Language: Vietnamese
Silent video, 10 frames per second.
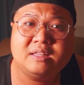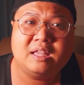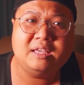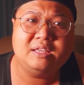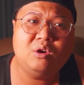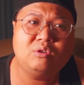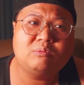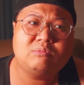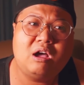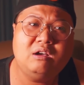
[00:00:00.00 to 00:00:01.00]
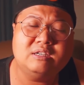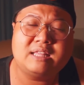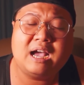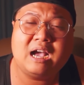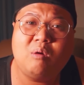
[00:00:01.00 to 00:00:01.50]
thì vô trong đó người
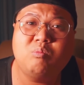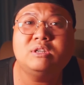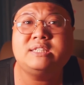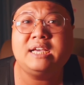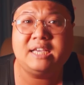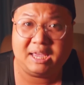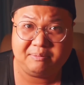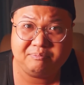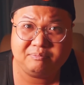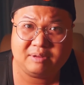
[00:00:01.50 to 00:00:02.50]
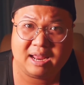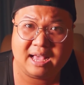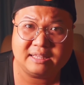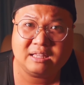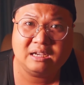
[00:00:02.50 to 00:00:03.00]
ta không có xét nghiệm
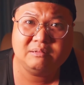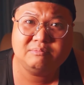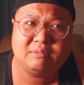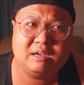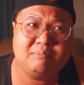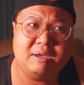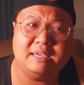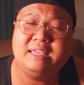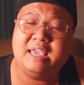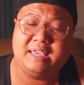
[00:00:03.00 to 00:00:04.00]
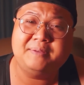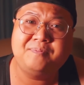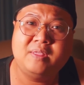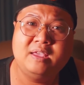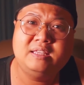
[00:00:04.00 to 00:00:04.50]
là tân bị cái gì
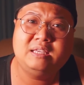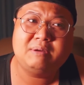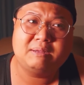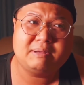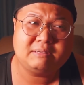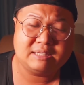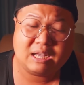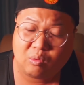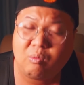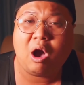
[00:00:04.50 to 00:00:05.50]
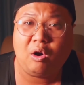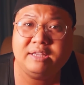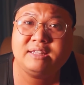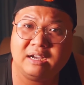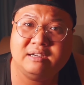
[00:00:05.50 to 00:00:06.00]
nhưng mà người ta cũng
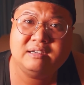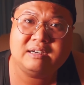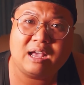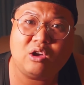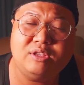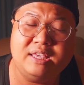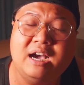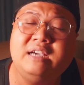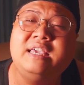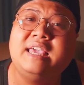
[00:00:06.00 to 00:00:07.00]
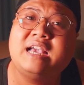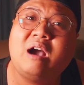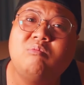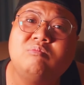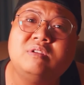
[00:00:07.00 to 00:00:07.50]
hỏi tân là có dị ứng gì hay
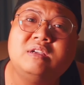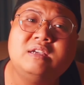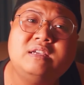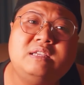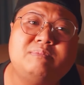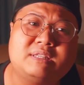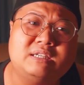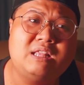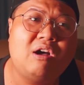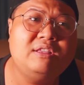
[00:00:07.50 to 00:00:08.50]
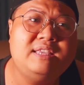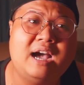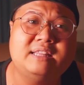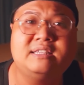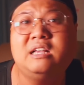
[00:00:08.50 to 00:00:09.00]
không nhưng mà từ đó đến
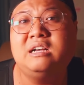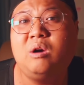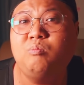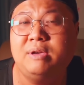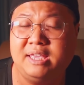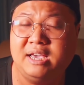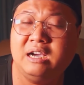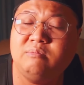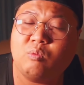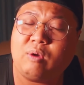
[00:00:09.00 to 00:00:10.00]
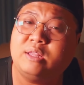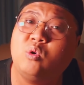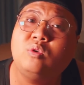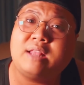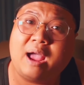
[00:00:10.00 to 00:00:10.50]
giờ thì tân không bị dị ứng một loại
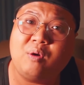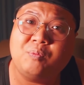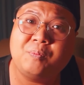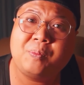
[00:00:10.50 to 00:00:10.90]
thuốc nào